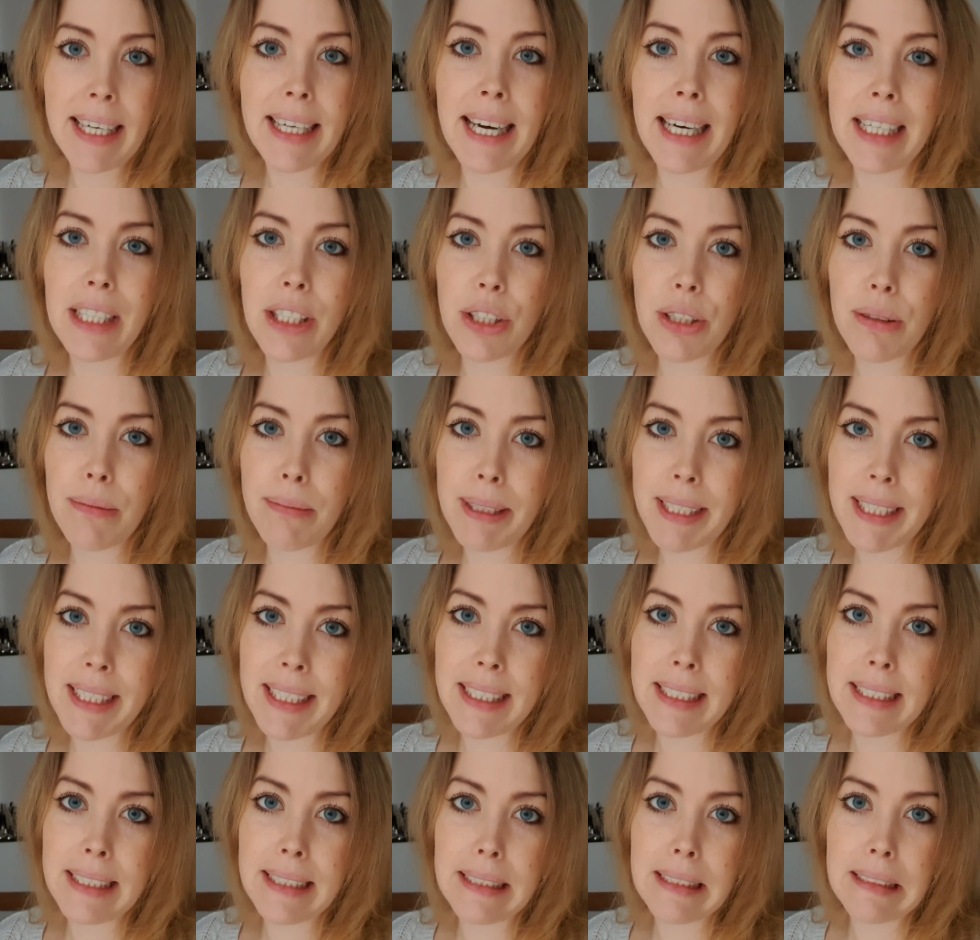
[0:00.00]
Er hatte schon ein
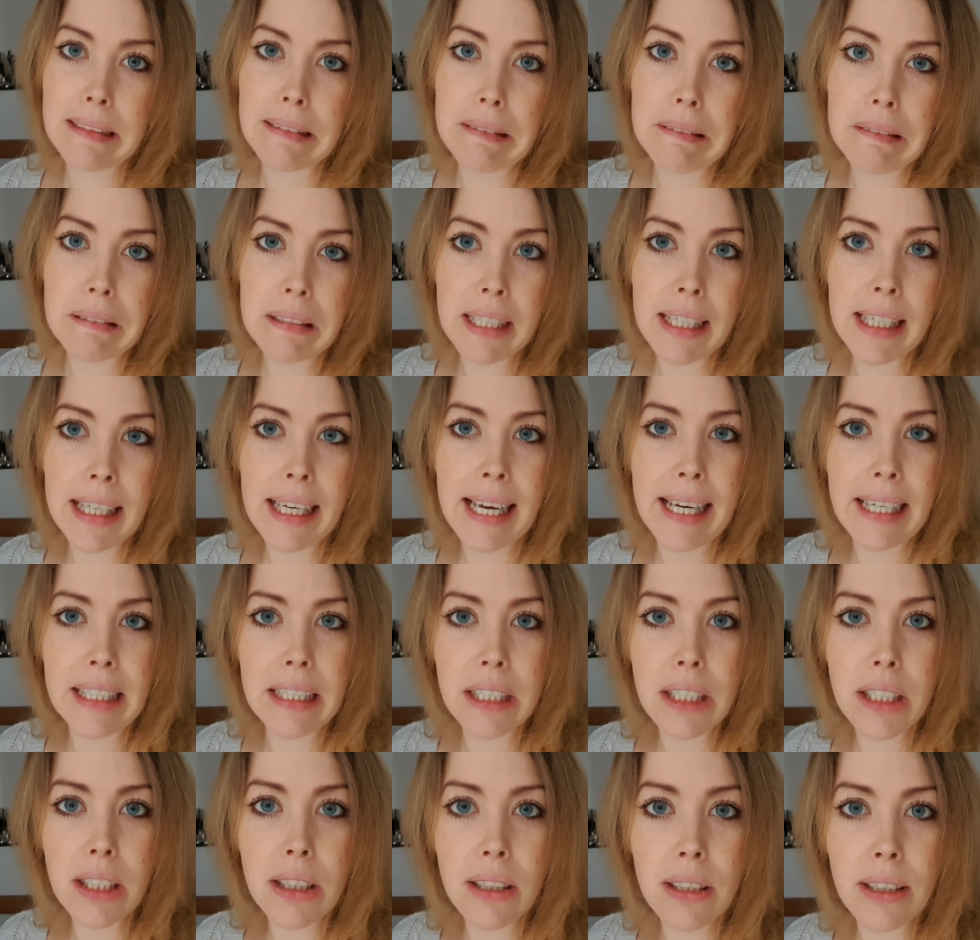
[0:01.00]
bisschen eine hm,
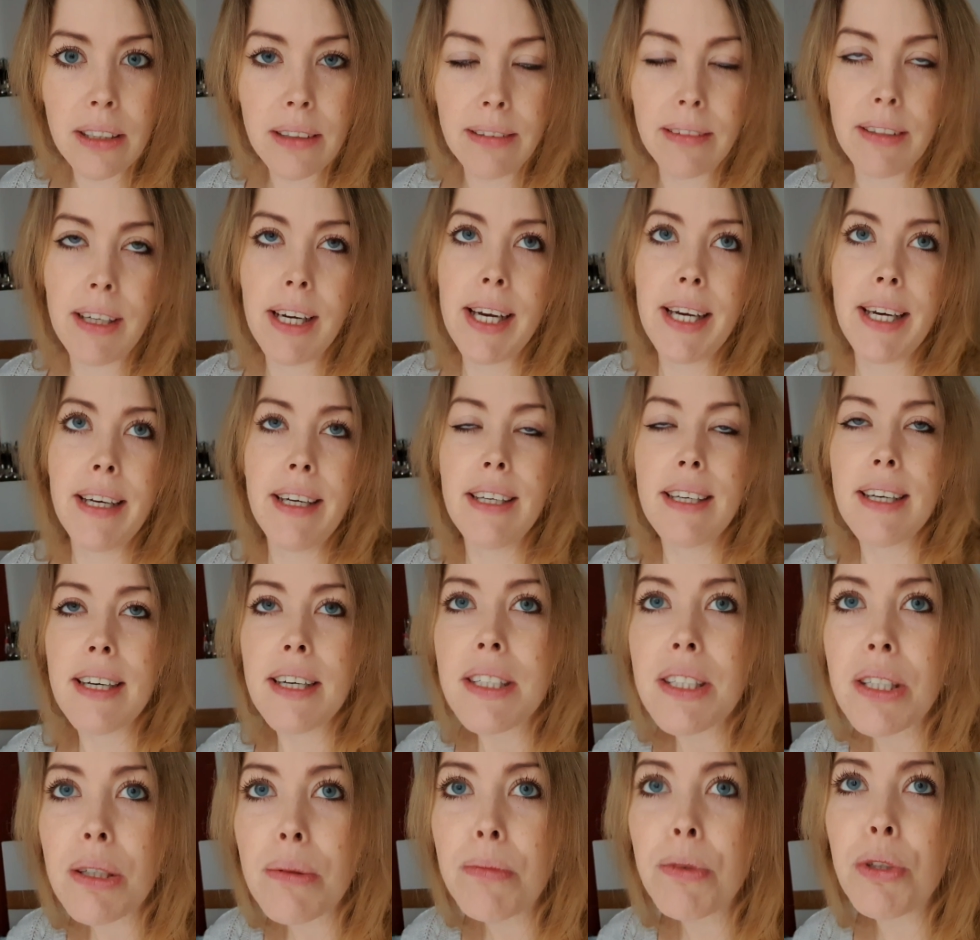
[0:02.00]
Erkältung,
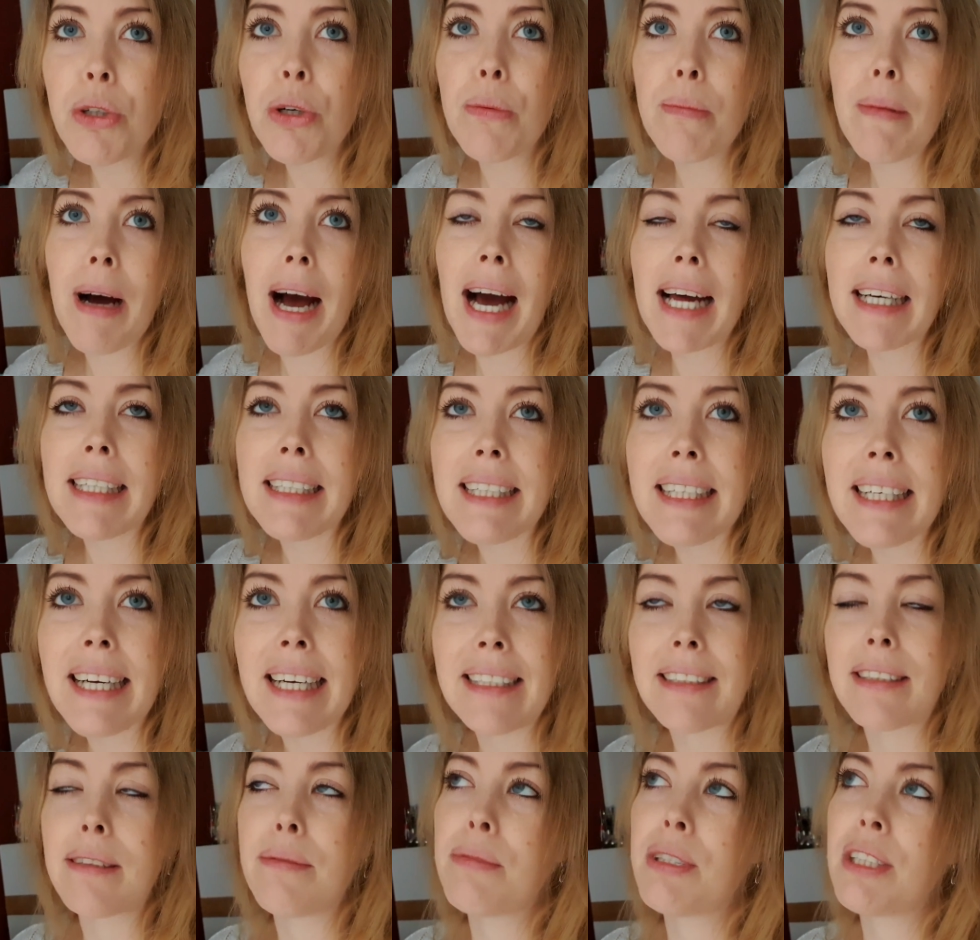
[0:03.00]
Symptomatik.
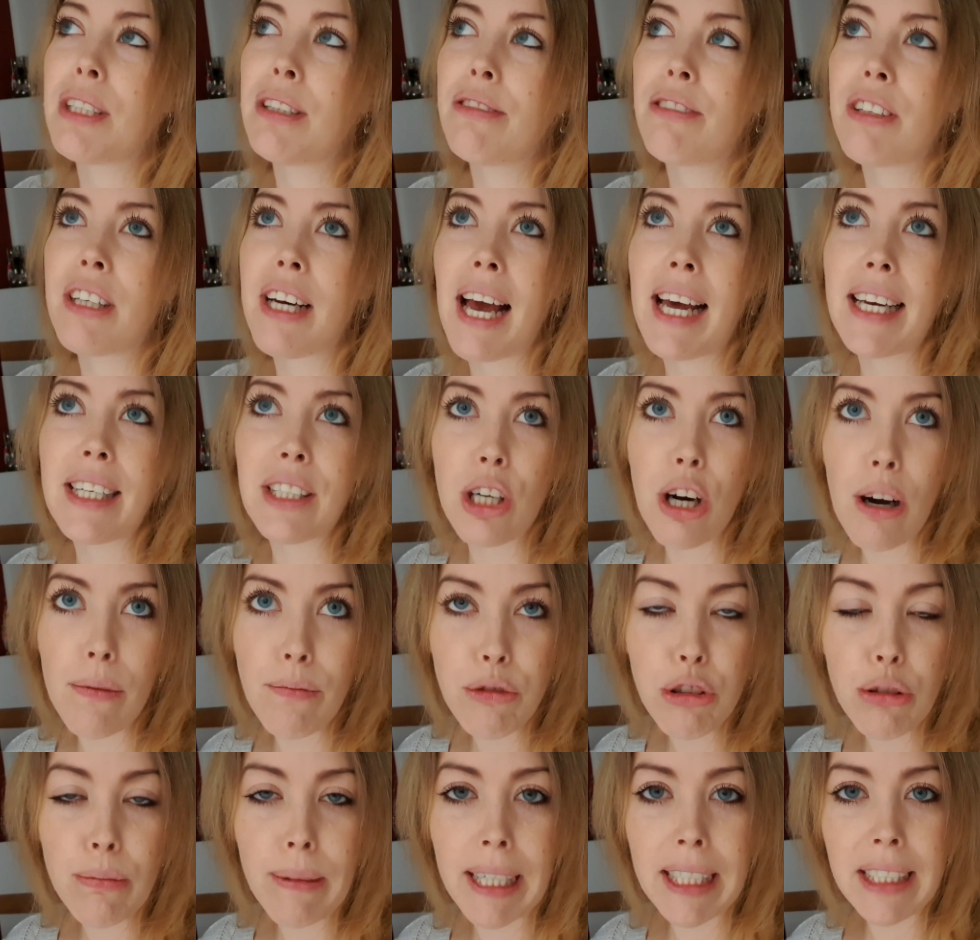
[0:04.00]
Also im Sinne von, er hatte
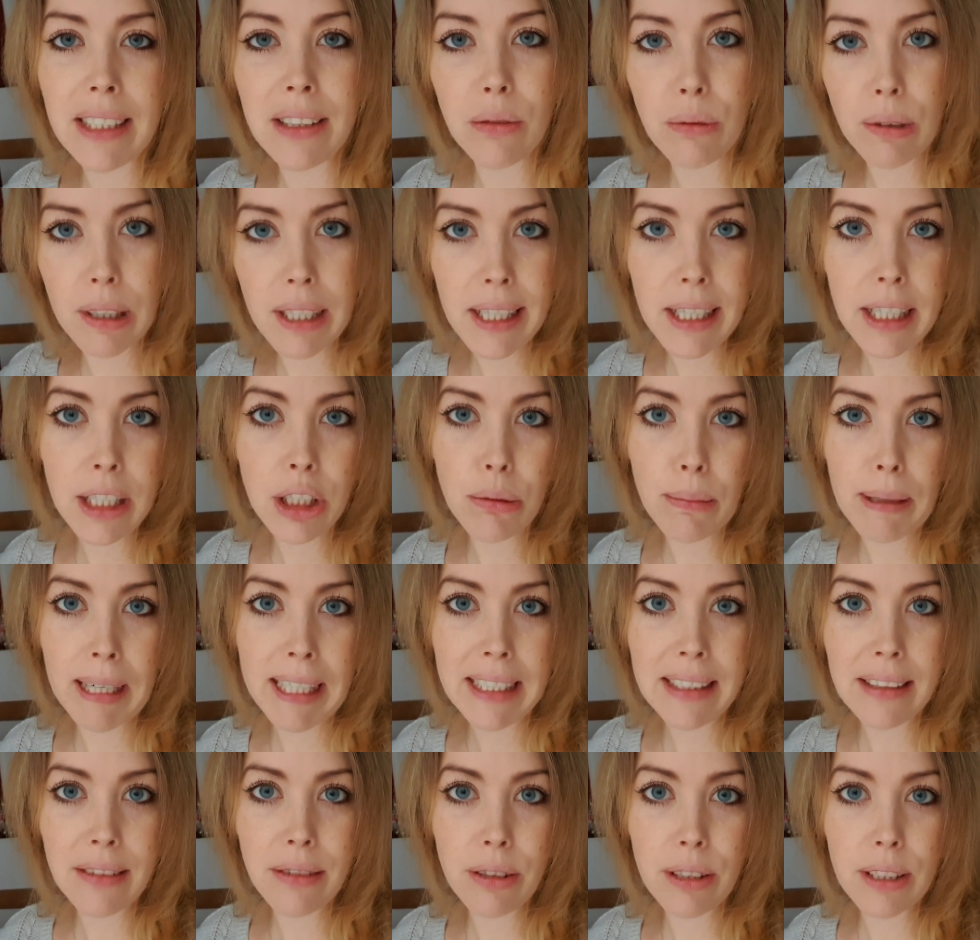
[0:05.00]
Kopfschmerzen und
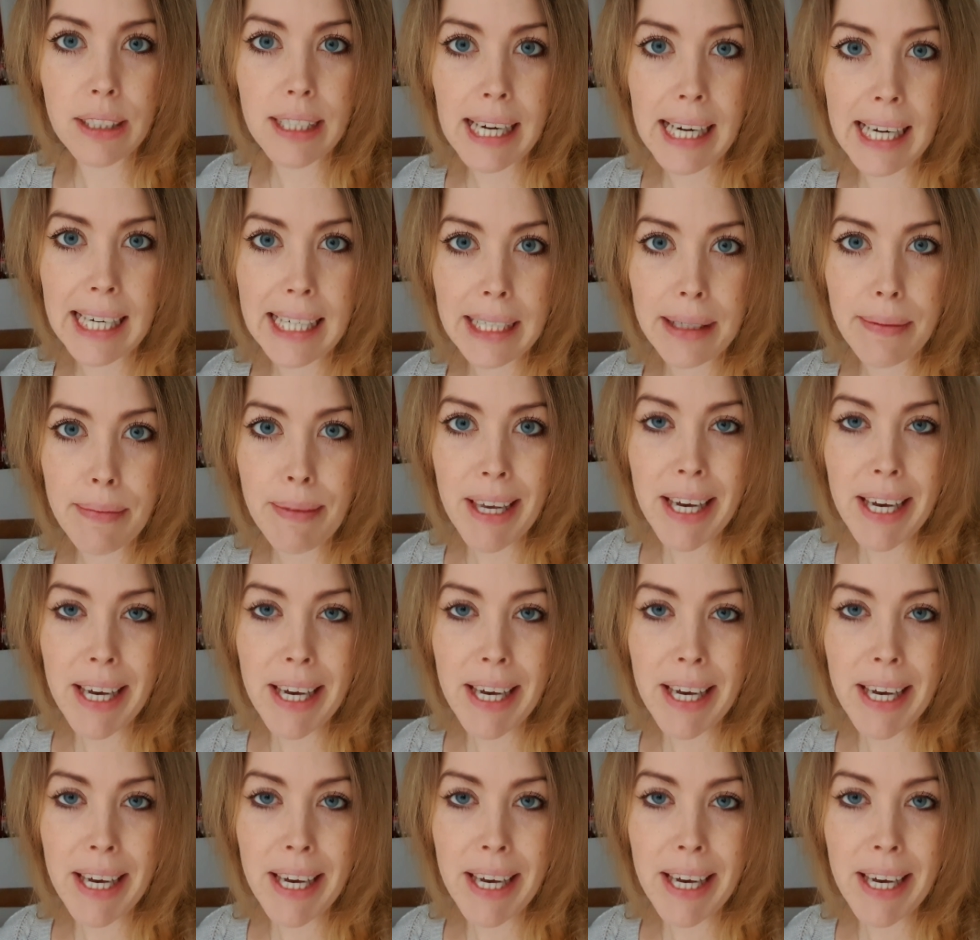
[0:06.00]
Gliederschmerzen für einen Tag.